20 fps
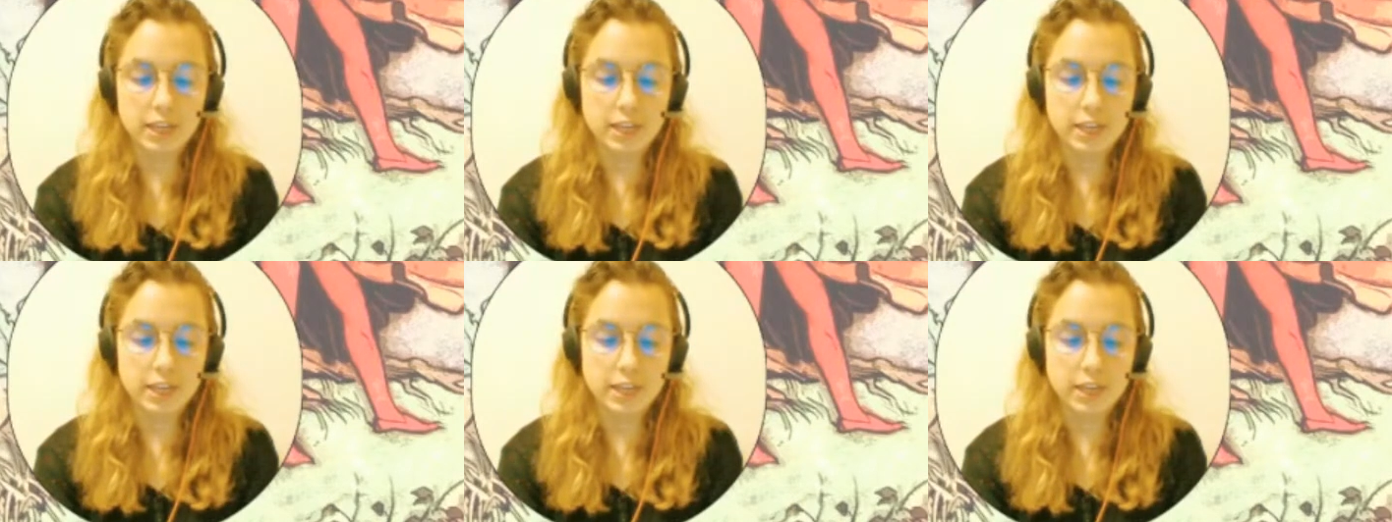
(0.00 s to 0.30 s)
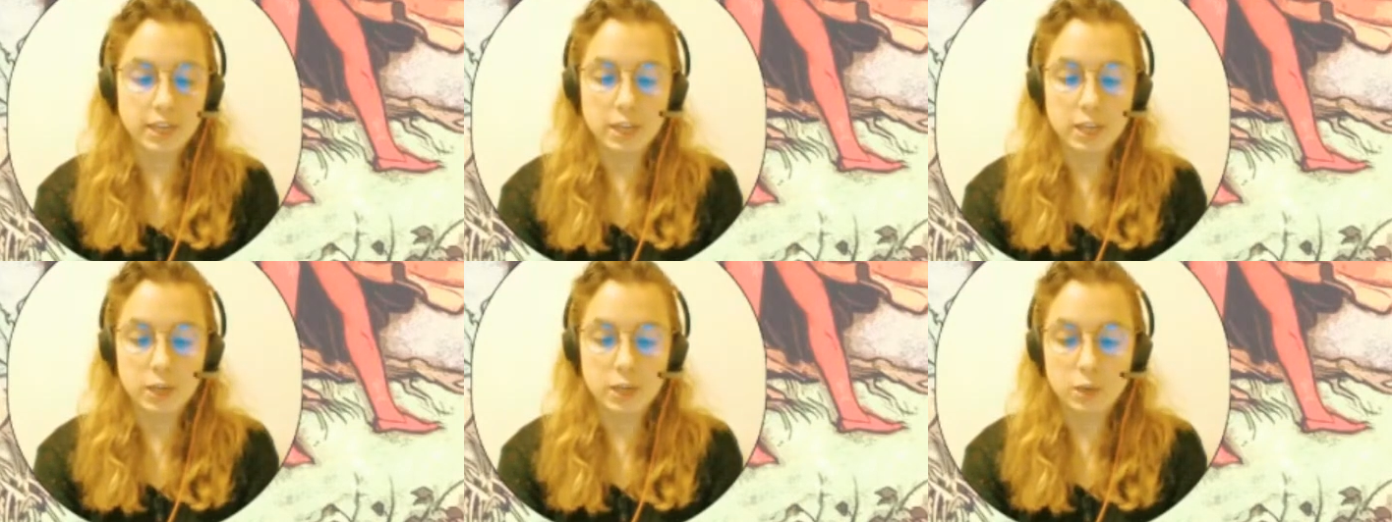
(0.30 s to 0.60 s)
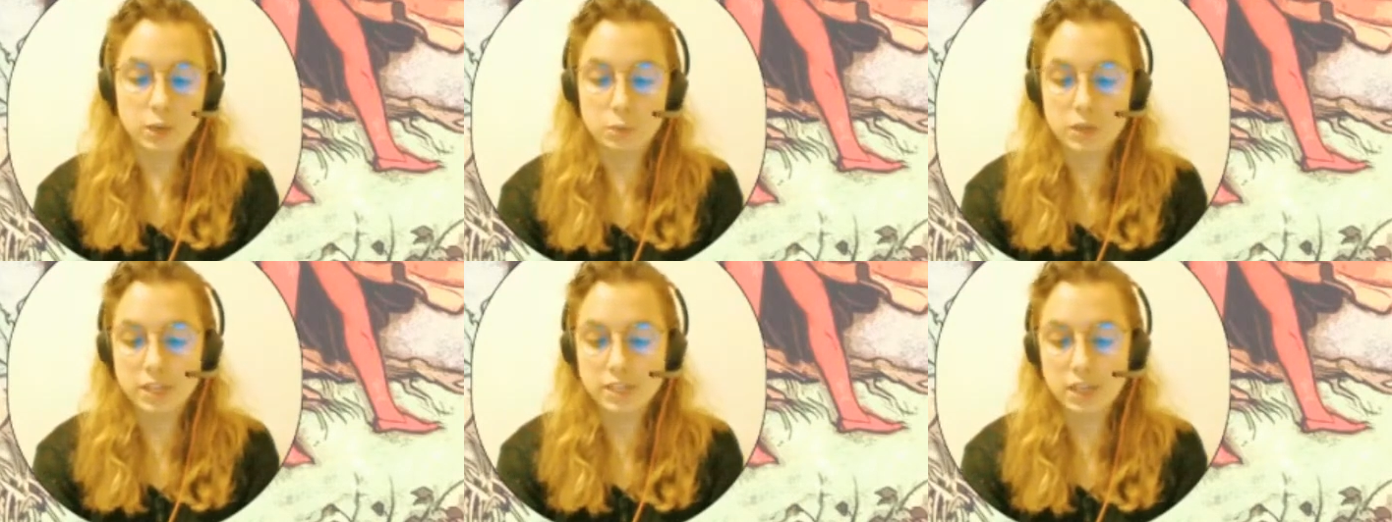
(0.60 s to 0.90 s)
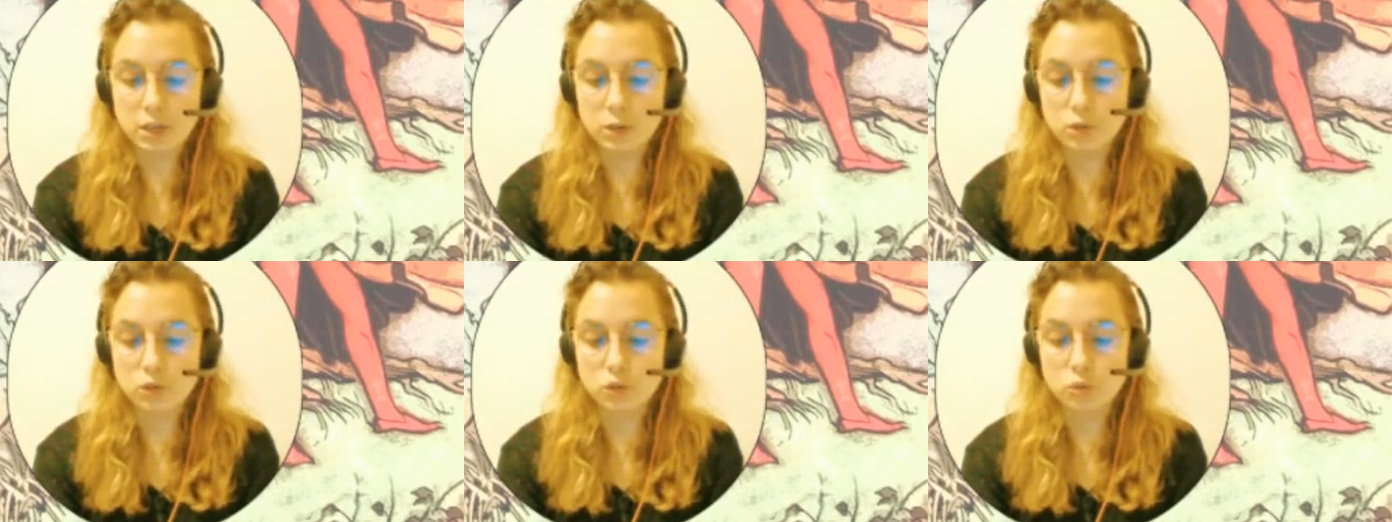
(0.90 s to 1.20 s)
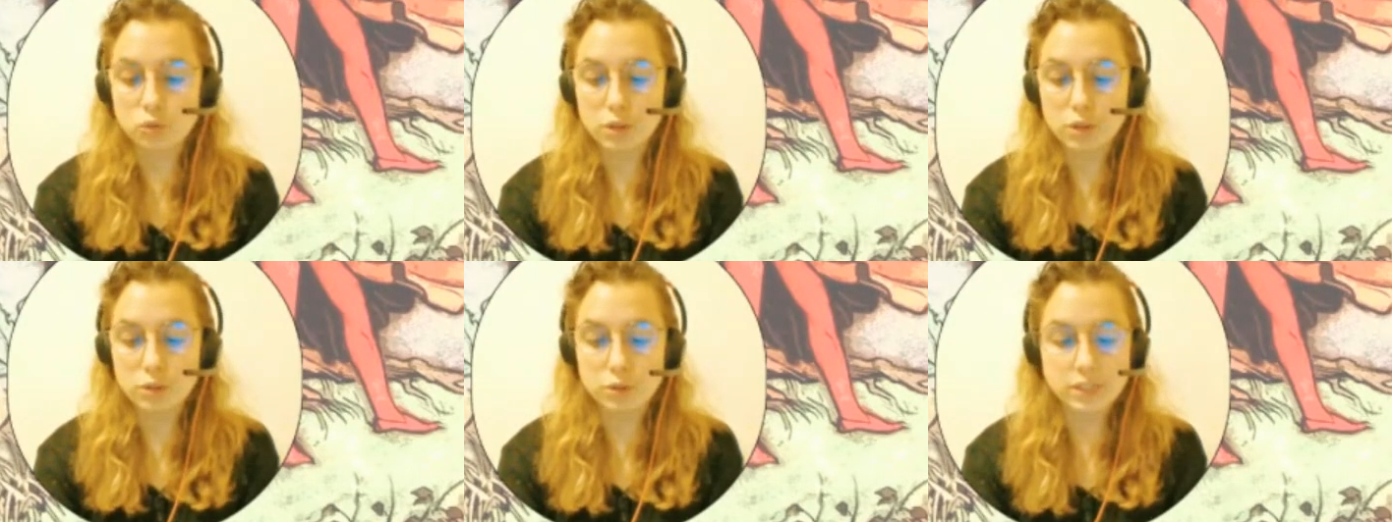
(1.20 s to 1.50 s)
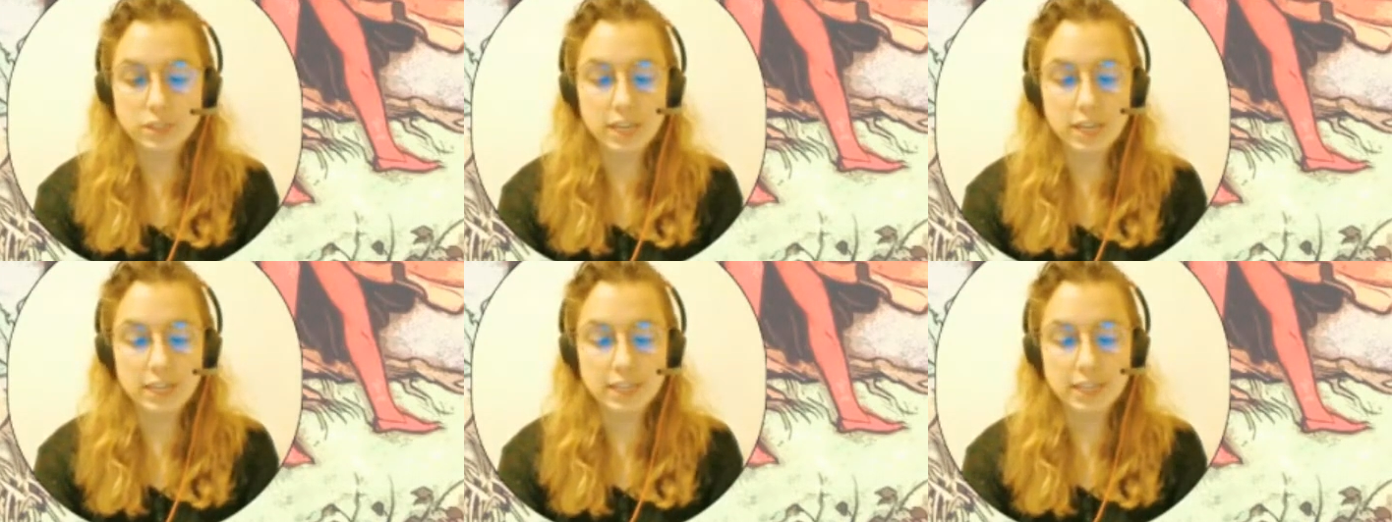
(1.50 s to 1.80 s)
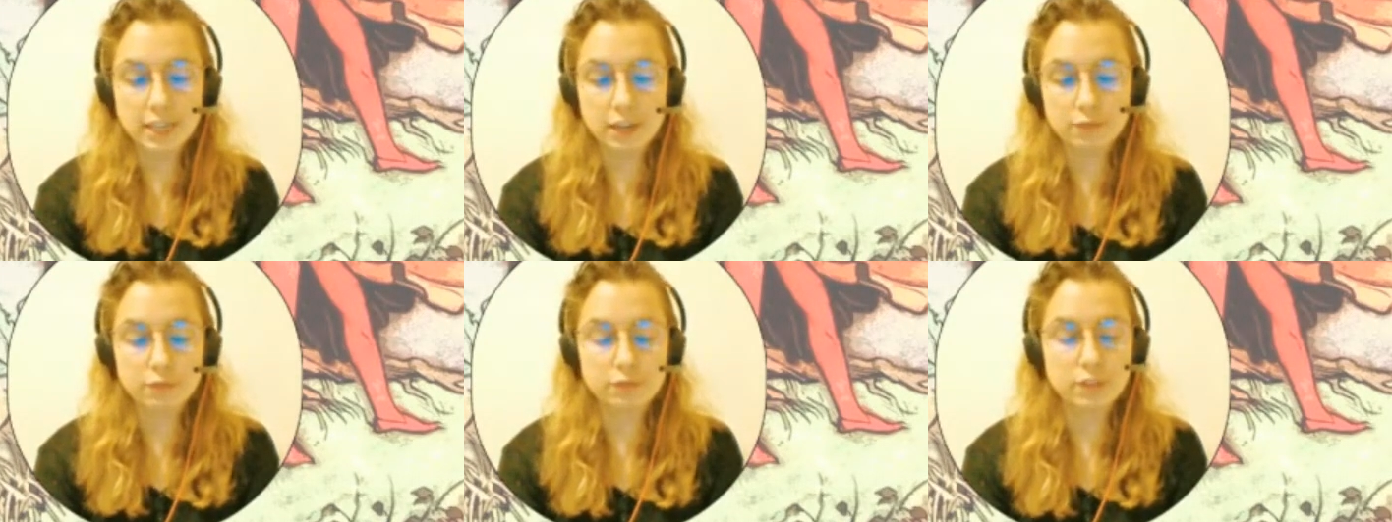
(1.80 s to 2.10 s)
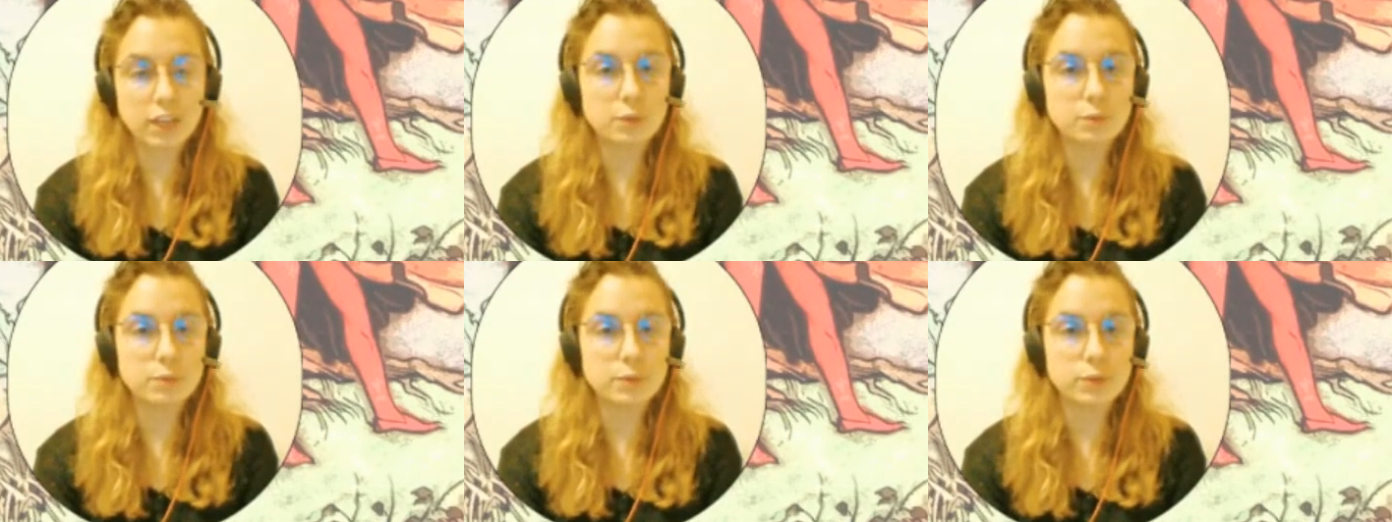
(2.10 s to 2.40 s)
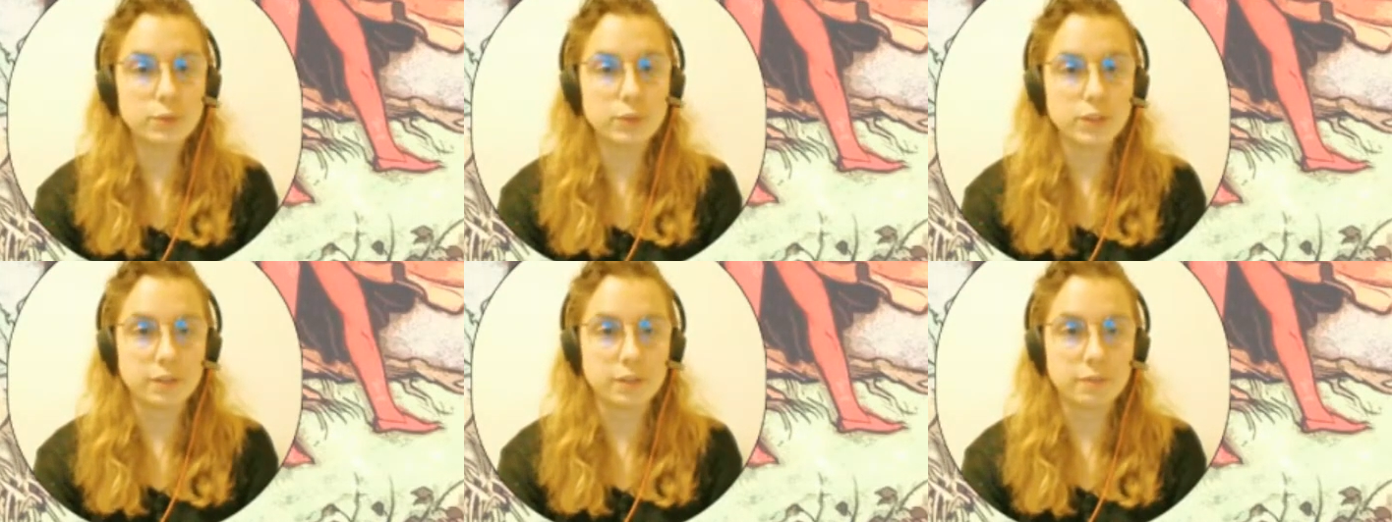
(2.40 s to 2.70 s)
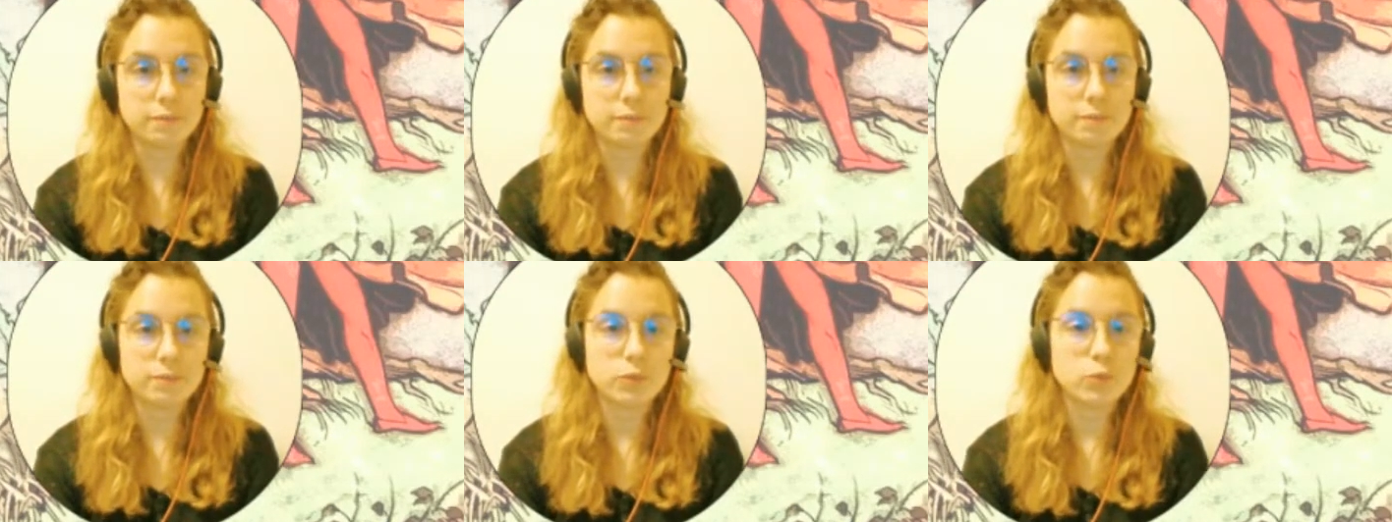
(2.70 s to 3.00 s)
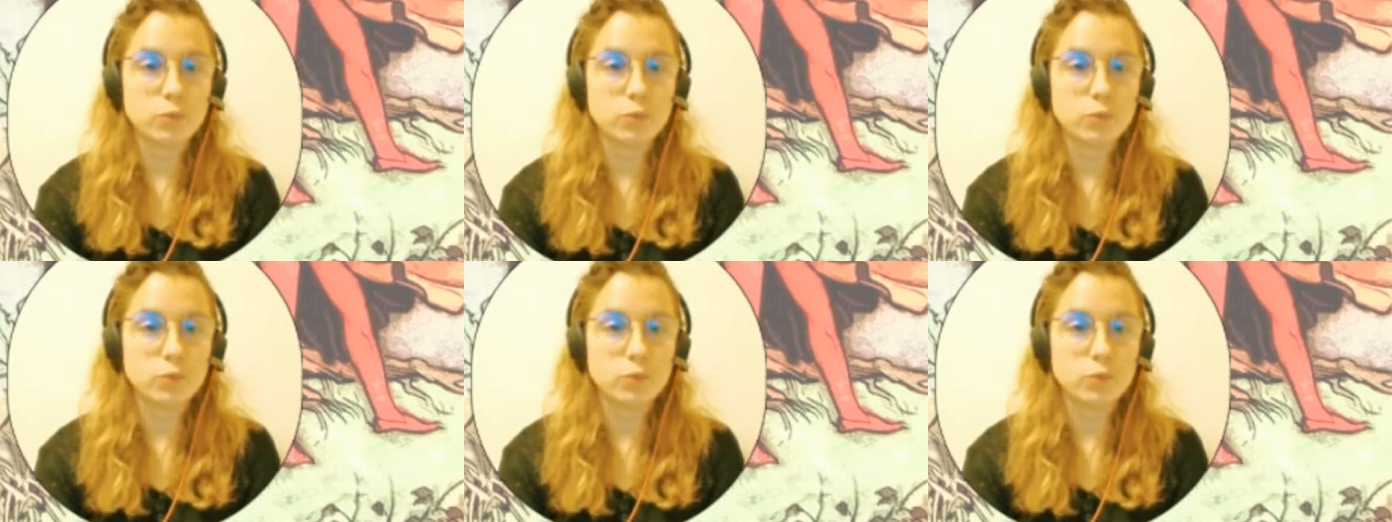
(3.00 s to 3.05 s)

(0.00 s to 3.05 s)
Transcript: et lui laissa le choix de celle qu'elle voudrait lui donner.